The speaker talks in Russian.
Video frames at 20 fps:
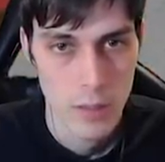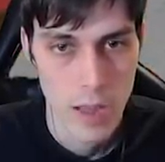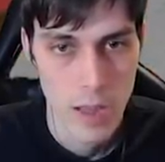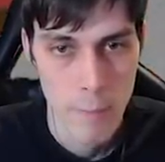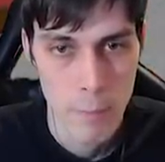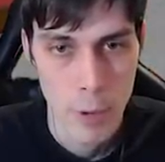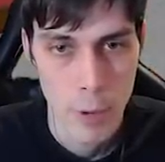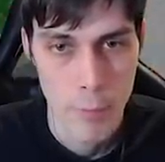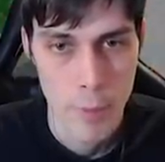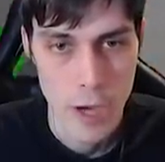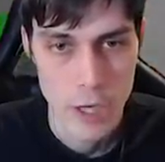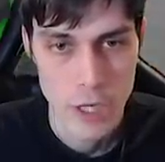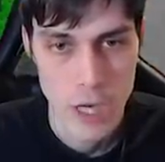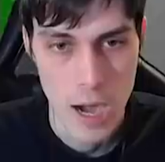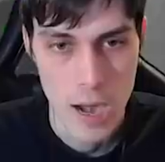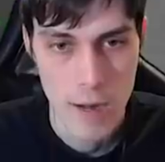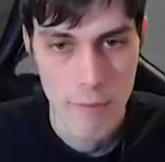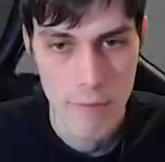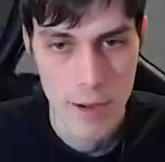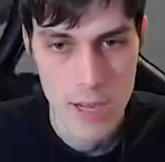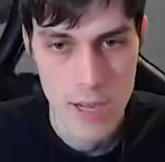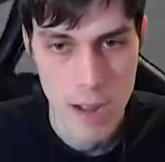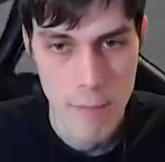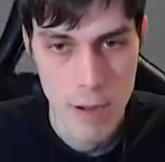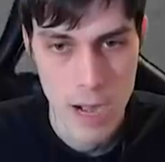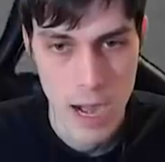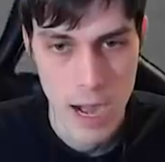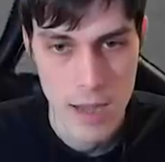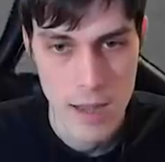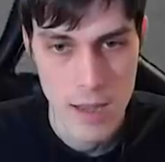Добро пожаловать
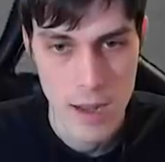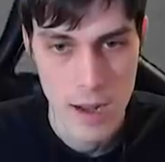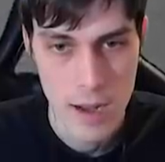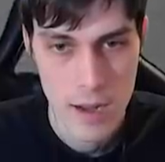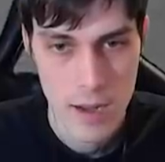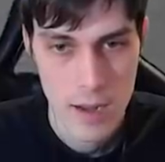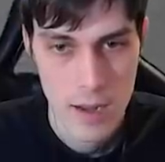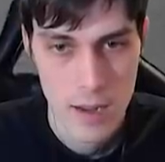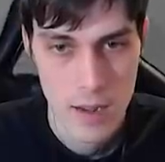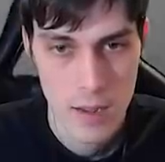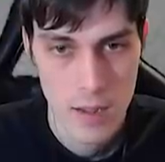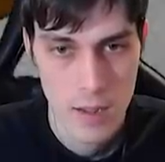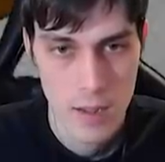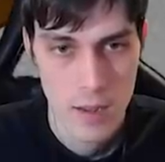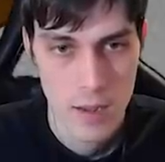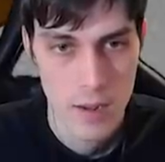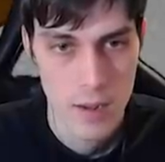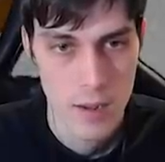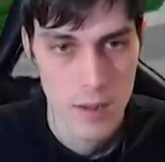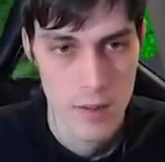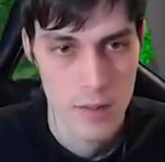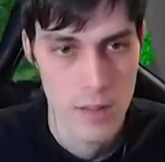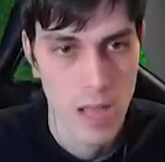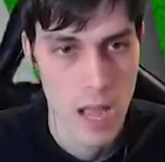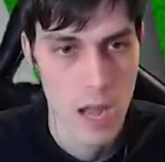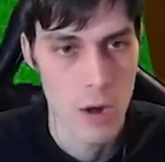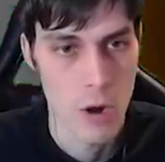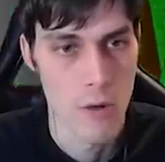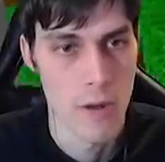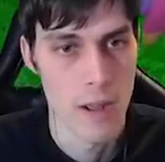обратно.
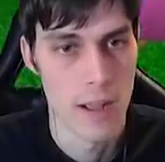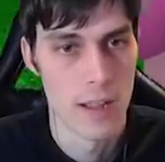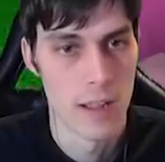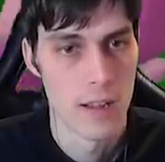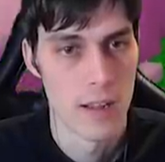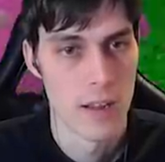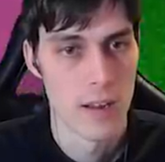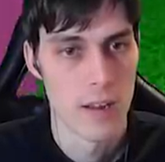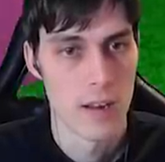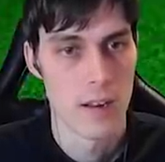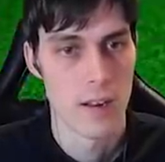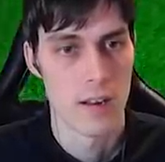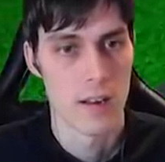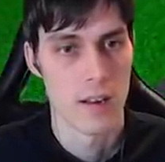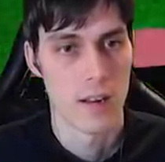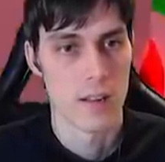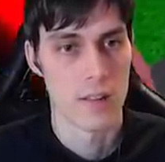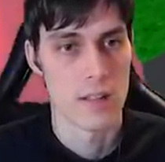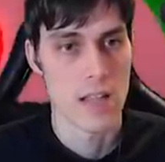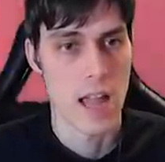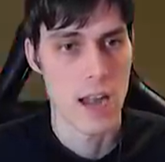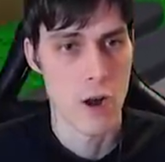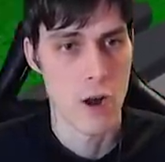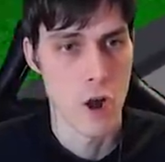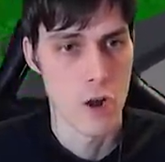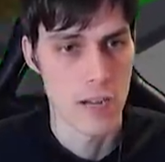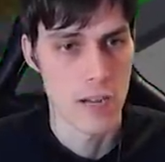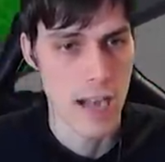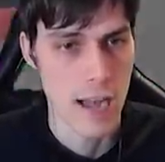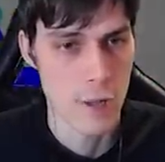Здорово.
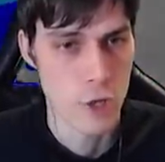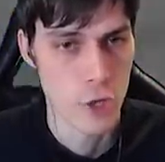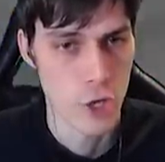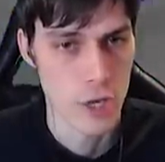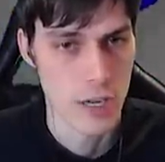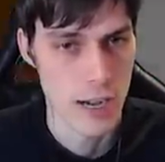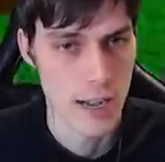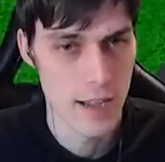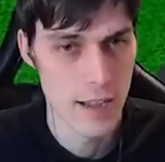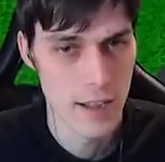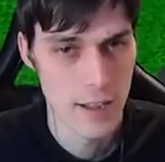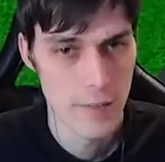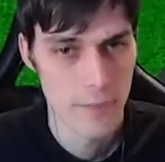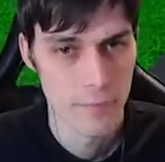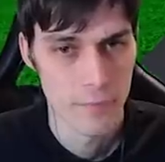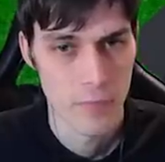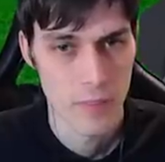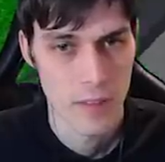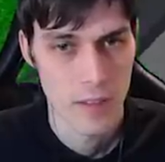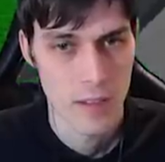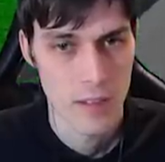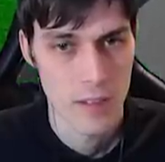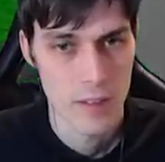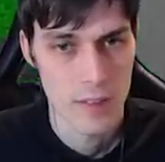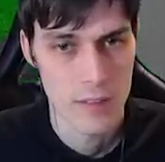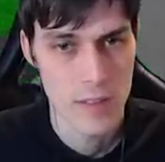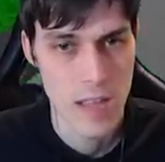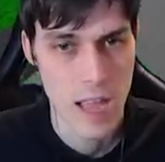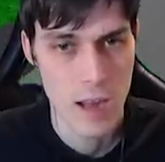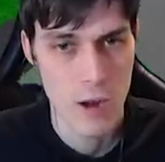Здорово, крольчиха.
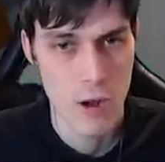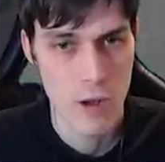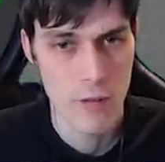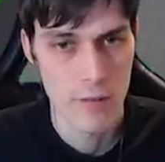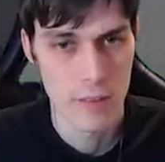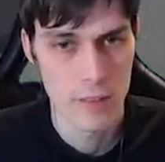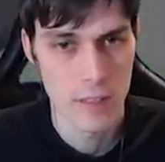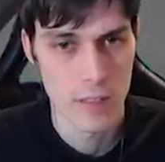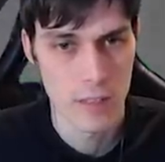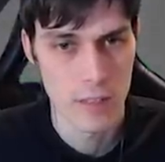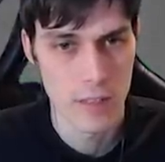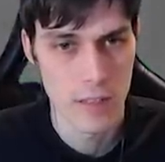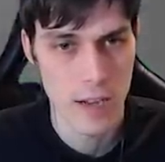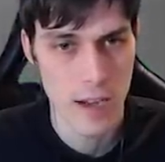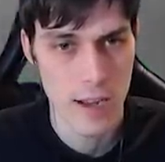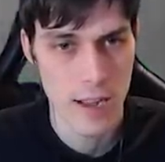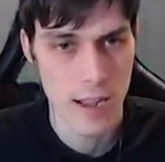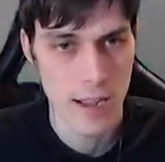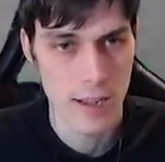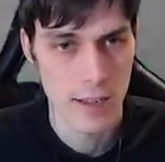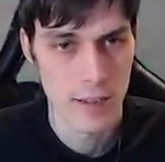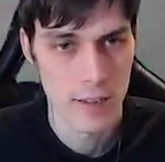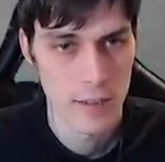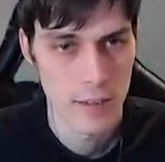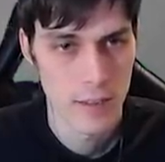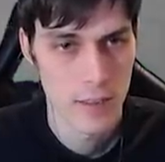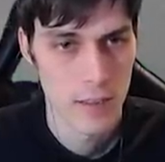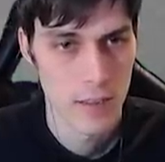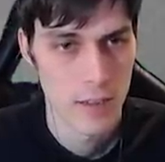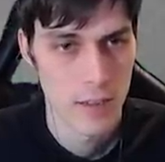Здорово, дорогая.
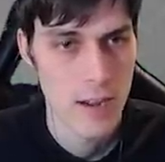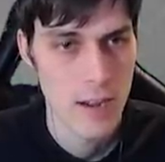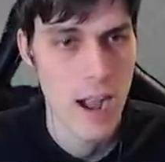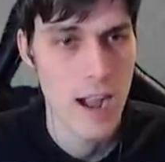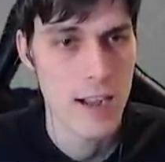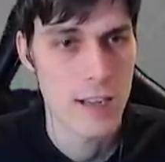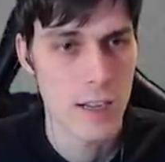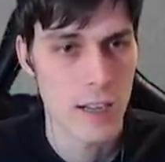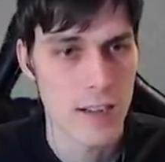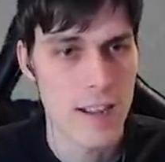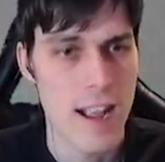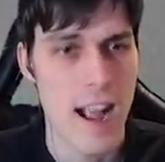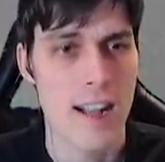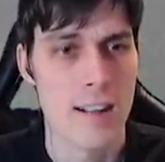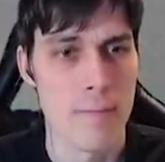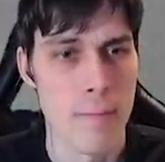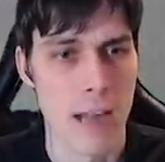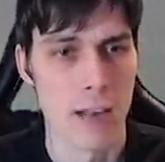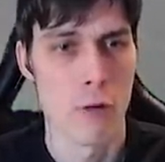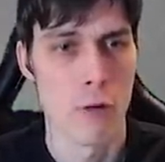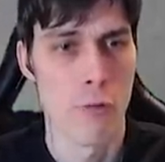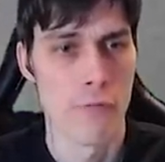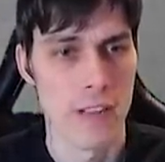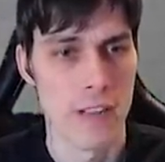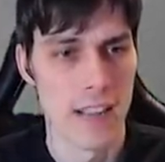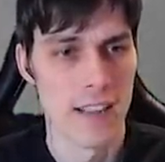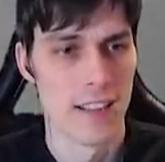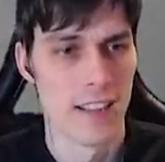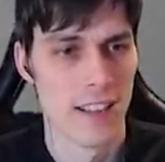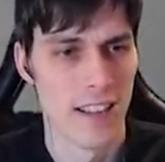Как, как
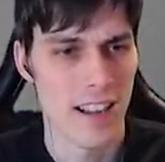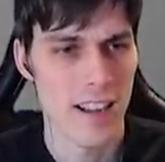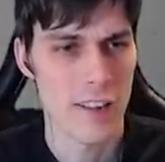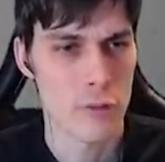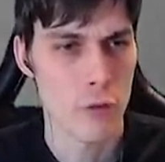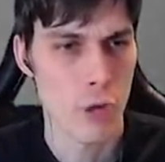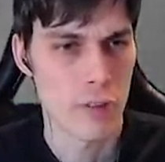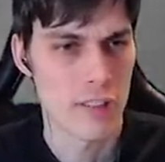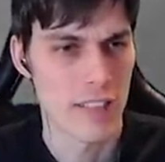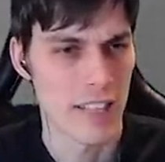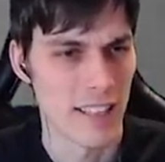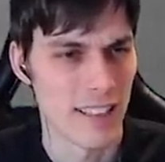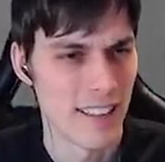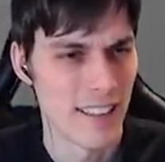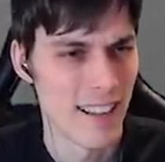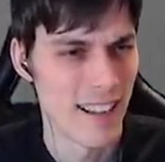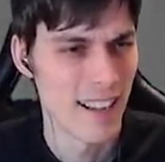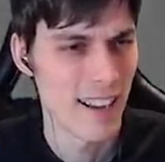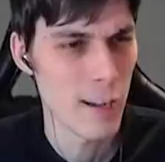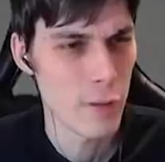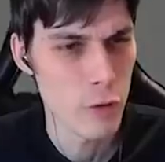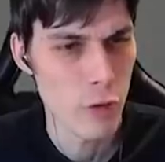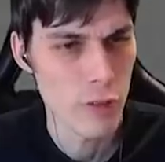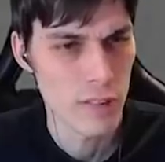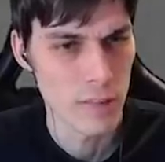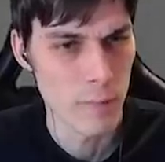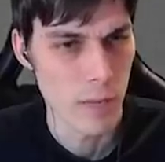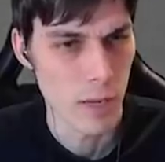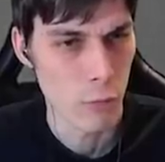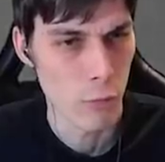морковка грызется?
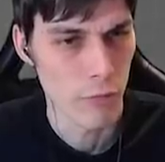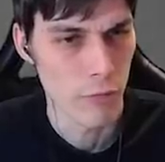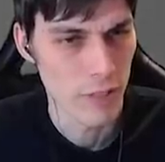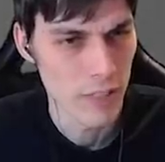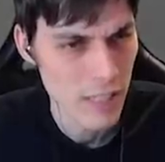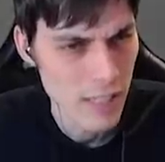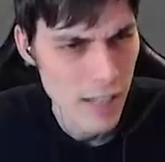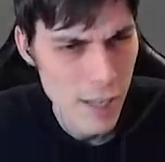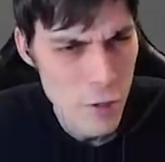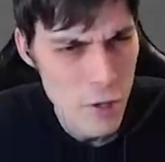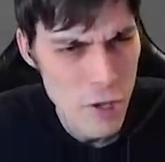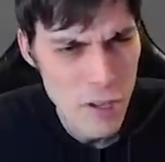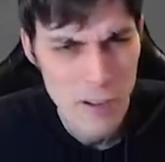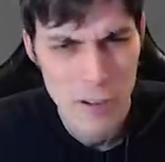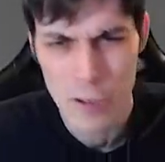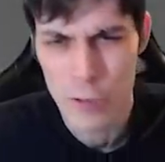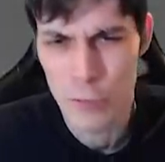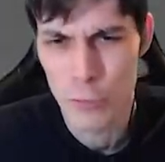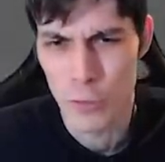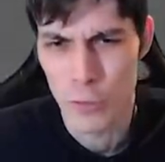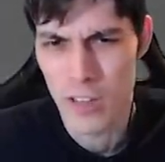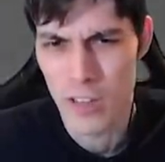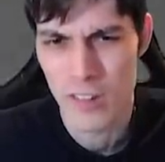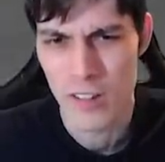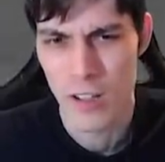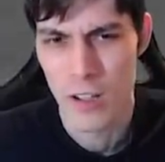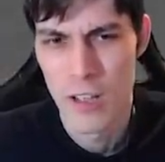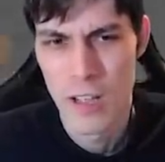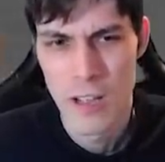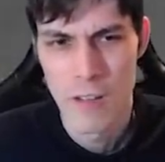Грызется морковка. Ты крольчиха или кто? Я не
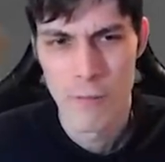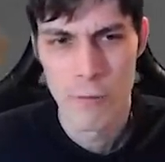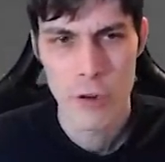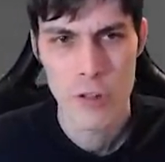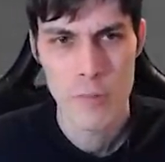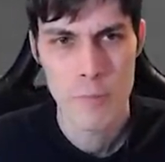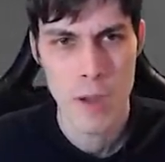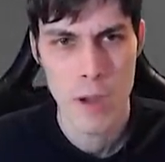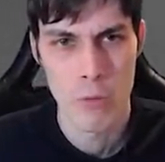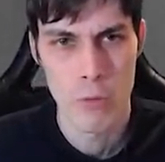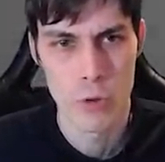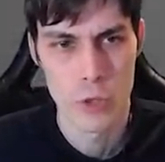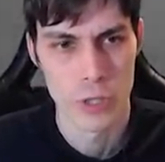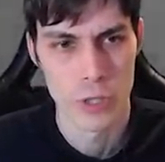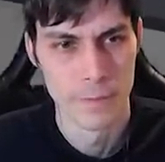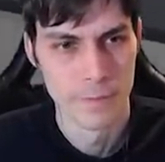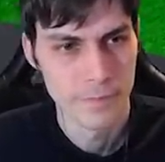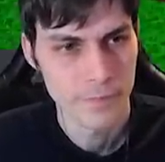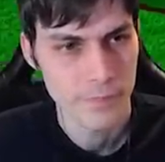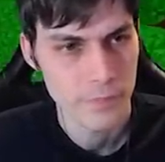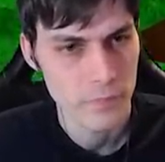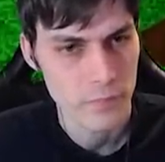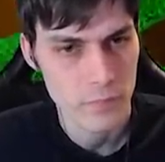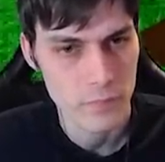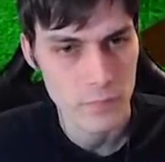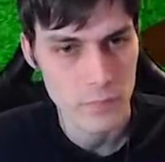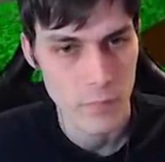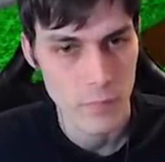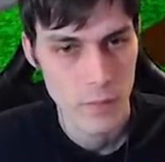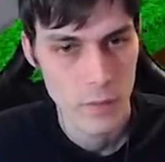знаю. Вроде похоже.
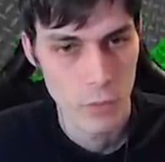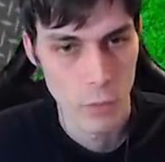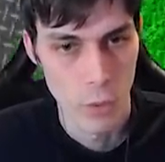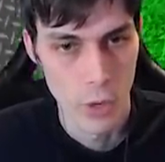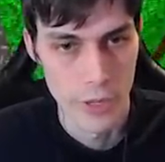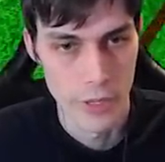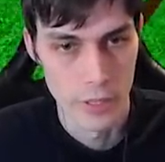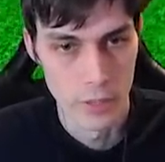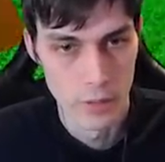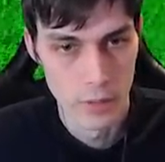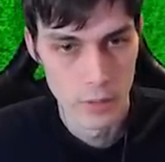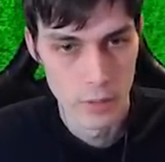Ой.